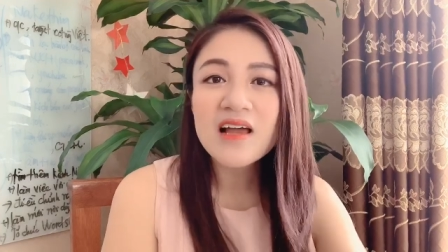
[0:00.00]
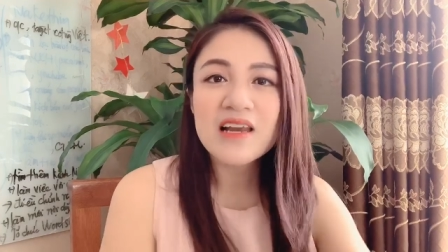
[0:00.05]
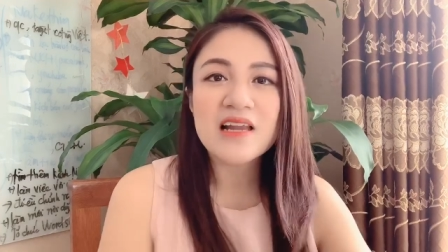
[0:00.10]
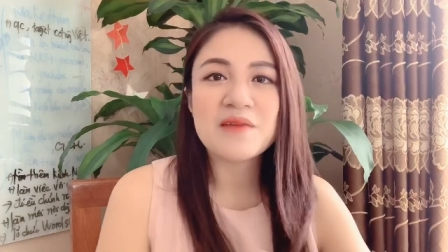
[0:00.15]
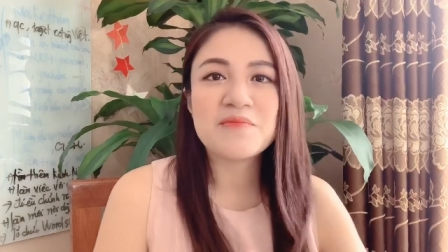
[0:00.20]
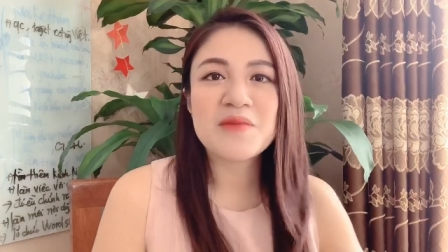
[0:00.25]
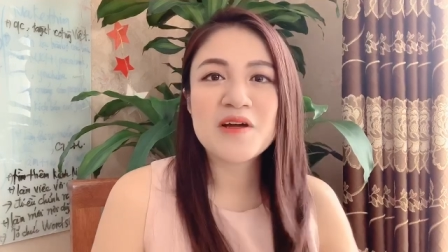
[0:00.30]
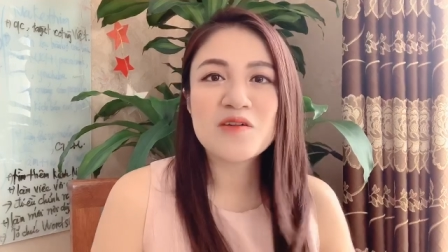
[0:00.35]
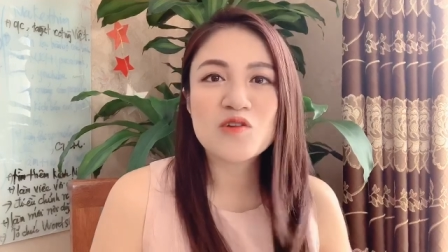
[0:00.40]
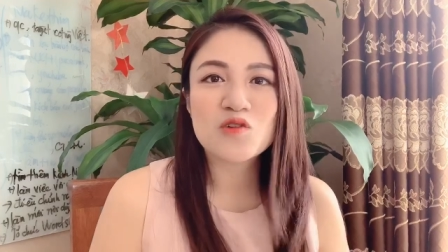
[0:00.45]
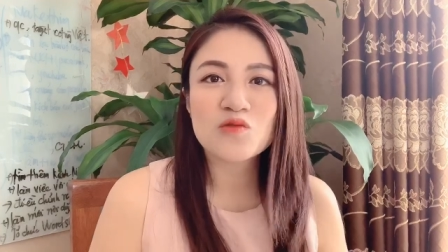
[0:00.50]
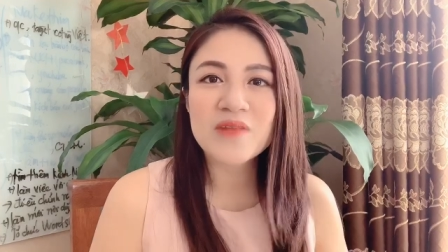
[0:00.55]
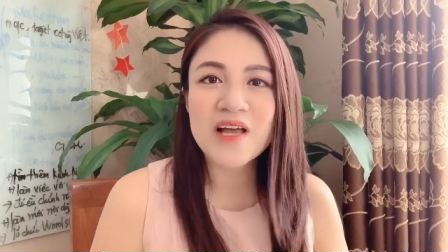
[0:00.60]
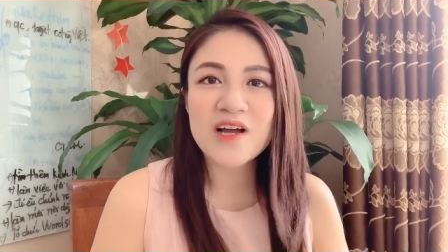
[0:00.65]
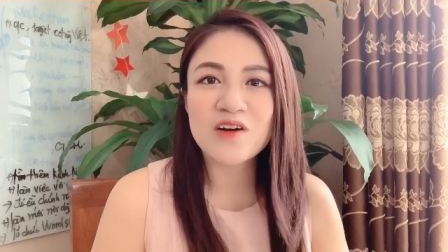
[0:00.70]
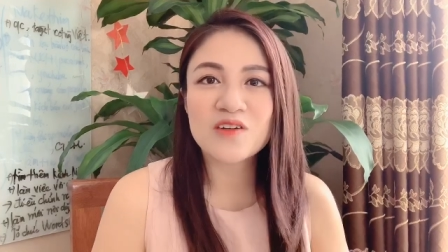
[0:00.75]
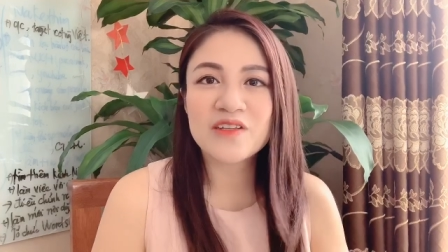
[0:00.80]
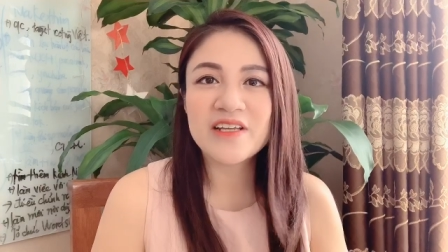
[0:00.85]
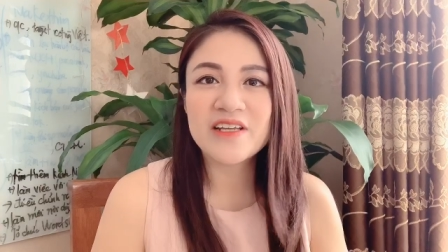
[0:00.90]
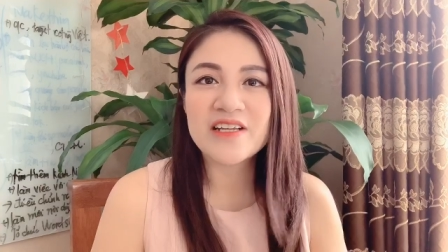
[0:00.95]
làm nào chúng
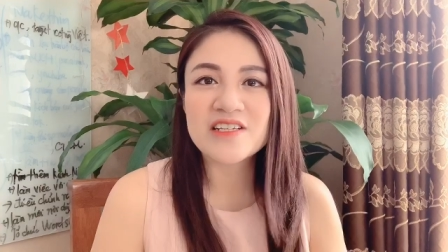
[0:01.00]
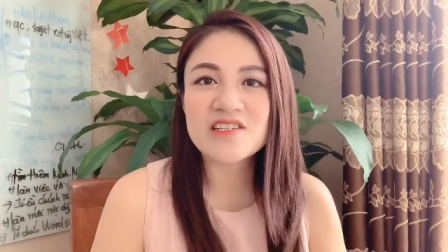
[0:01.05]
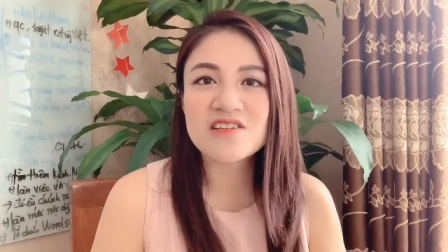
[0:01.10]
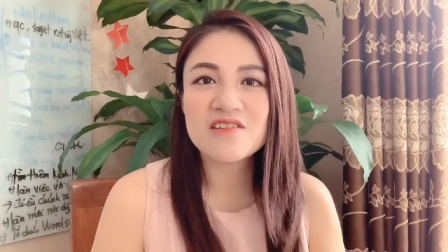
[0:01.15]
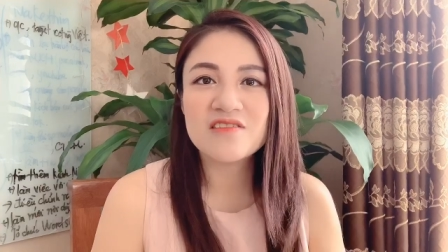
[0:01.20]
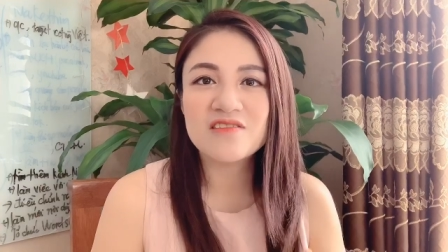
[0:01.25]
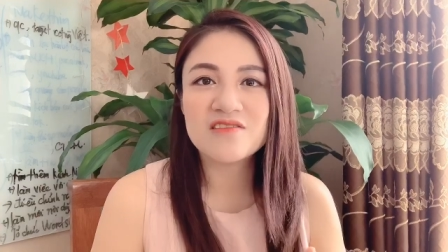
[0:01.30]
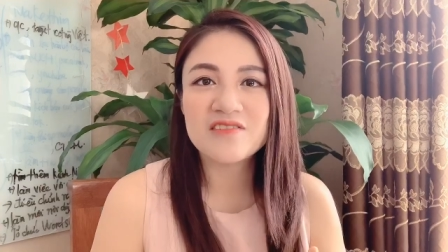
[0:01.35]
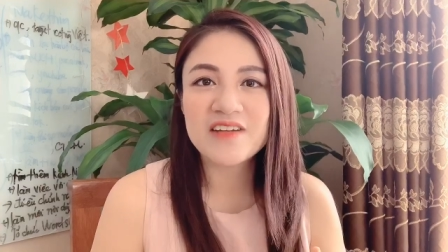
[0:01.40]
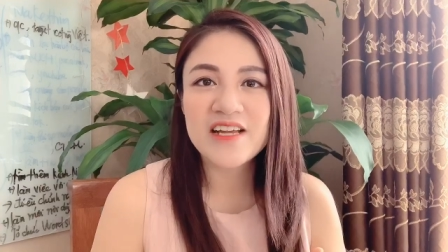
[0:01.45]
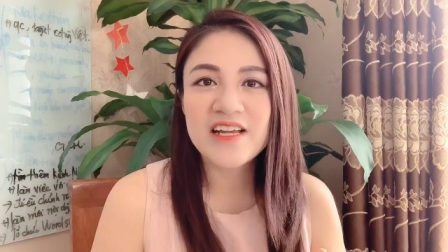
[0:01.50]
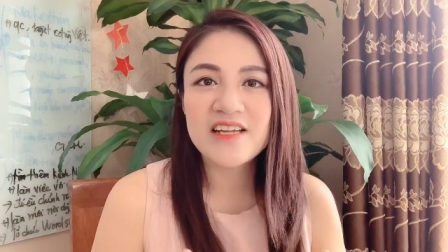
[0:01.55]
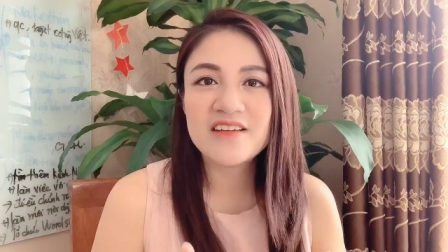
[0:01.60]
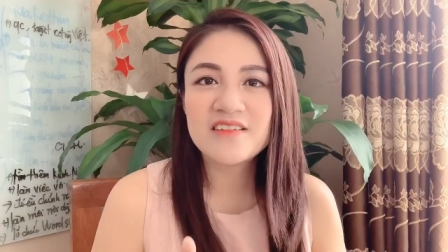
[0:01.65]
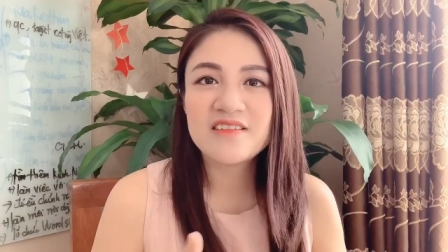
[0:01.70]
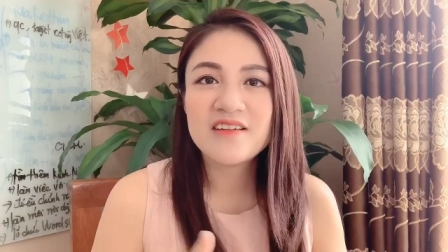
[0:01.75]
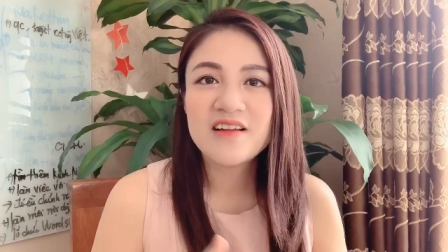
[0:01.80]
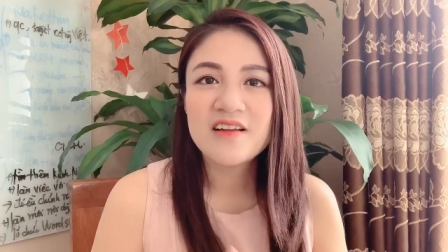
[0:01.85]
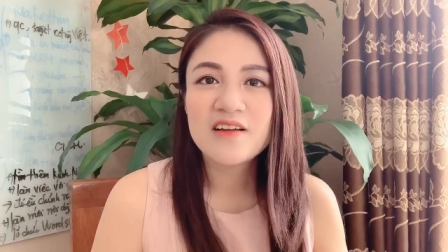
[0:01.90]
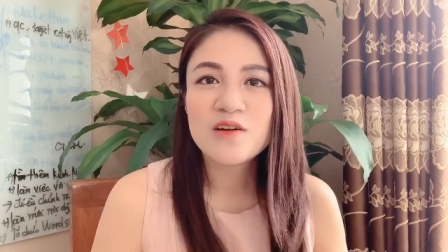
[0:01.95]
ta có thể trở
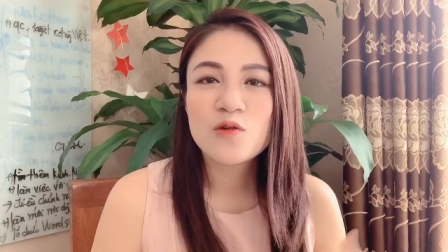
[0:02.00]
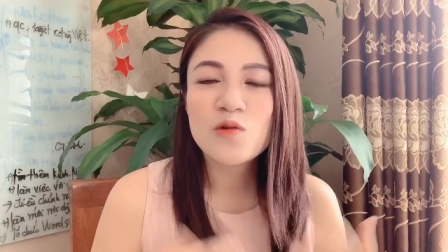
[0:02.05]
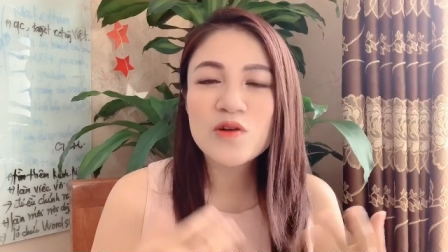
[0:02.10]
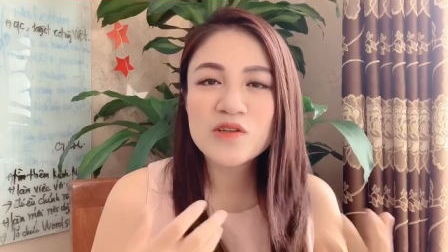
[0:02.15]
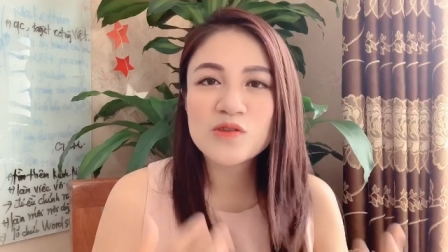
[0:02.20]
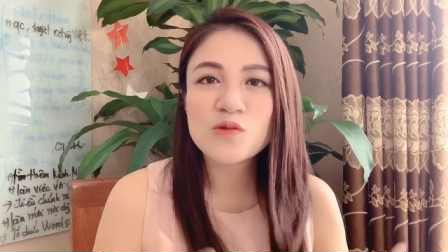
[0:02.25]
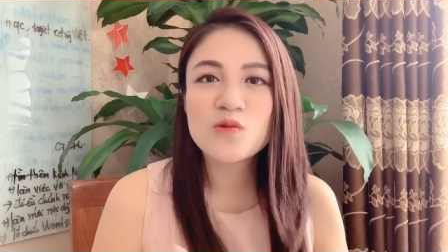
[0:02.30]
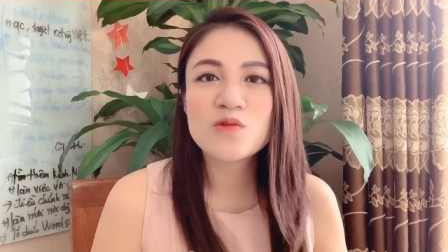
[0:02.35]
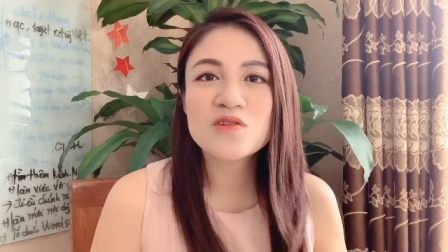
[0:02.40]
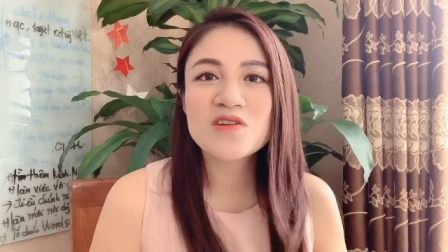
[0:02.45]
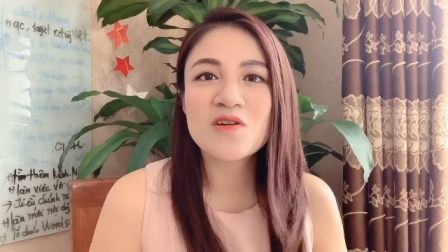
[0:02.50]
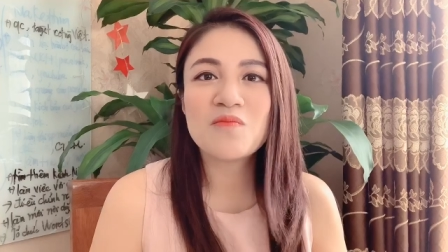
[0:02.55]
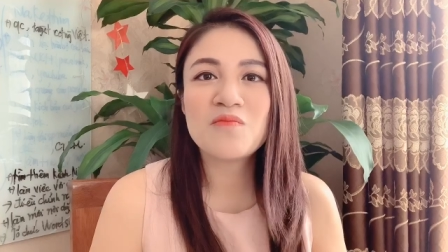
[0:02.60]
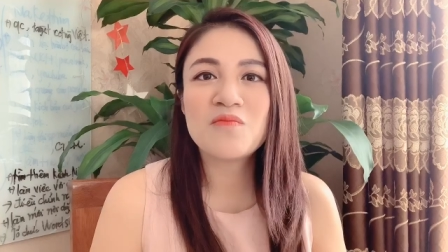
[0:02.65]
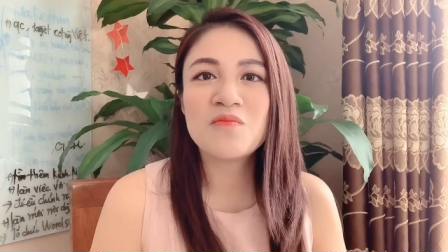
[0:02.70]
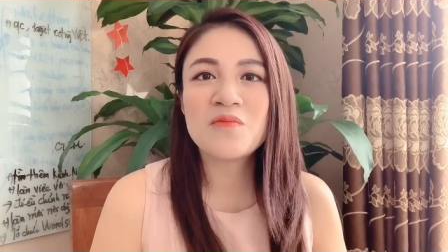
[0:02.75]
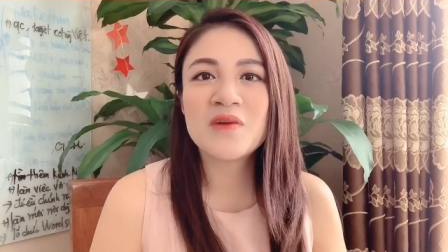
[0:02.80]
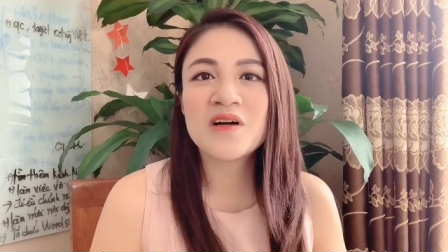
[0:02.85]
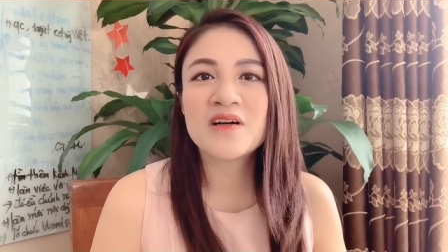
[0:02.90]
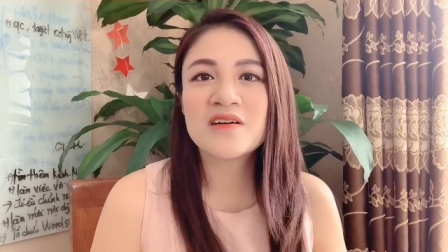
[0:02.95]
nên quyến rũ
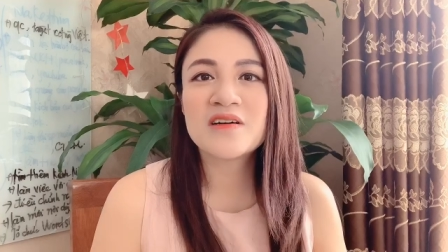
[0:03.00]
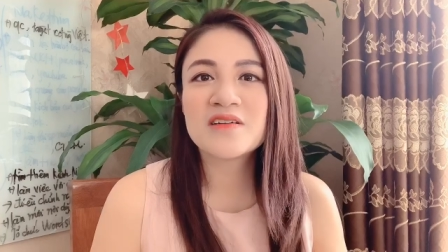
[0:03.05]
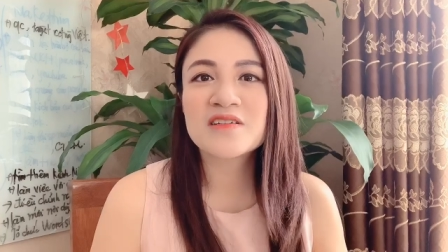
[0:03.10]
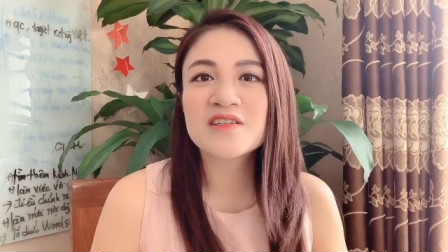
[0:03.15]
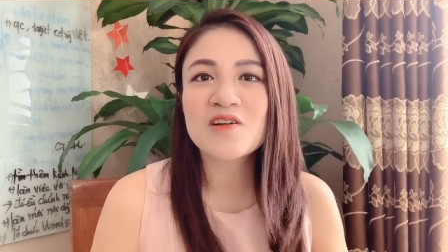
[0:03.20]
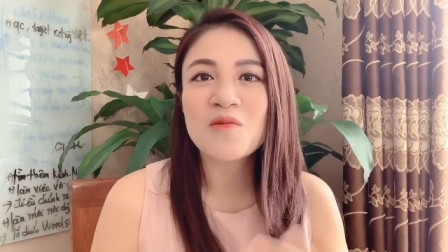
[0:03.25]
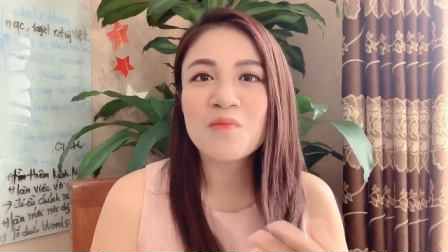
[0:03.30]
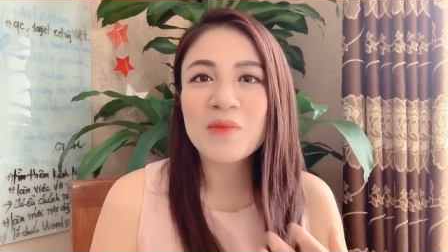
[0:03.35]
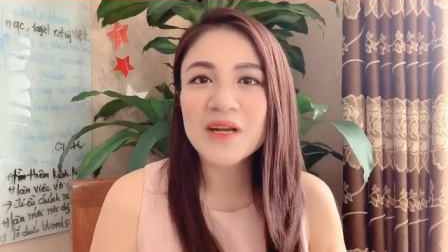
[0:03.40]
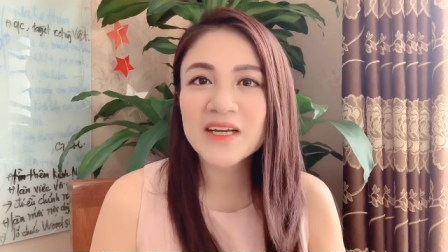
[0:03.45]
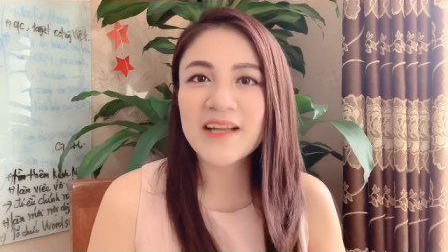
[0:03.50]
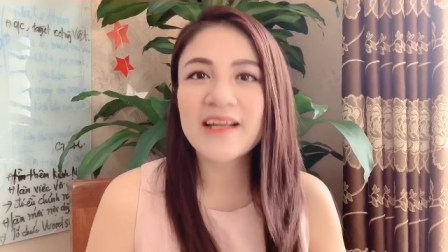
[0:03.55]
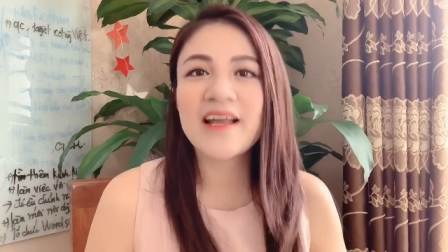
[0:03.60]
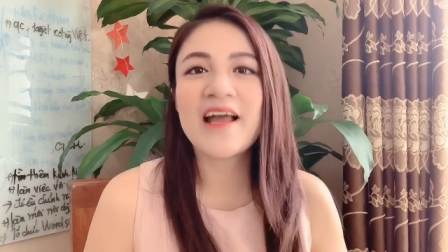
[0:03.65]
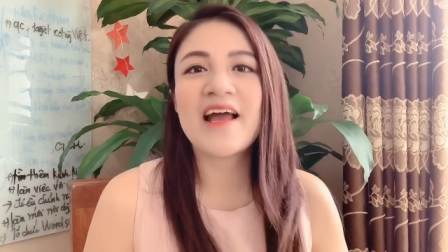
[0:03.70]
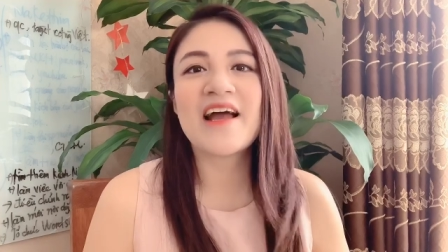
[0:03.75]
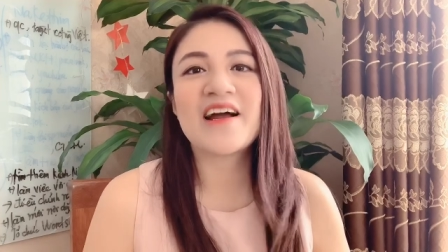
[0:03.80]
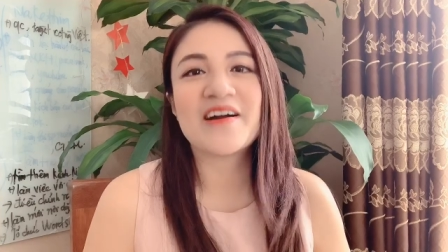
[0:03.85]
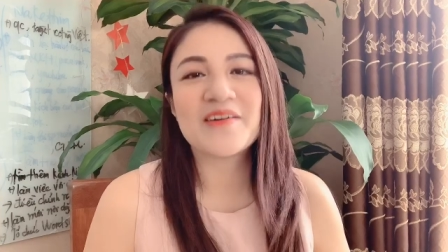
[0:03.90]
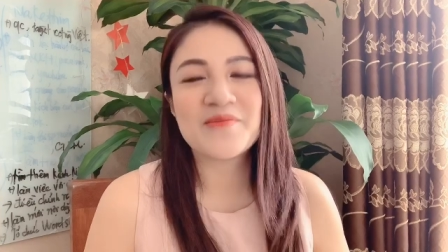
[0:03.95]
trong mắt khách
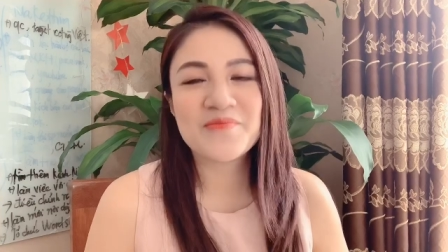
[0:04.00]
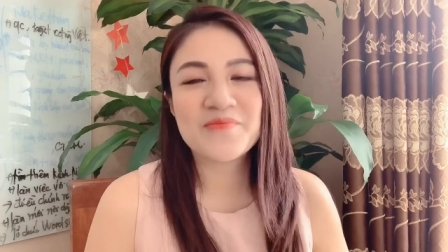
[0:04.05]
hàng.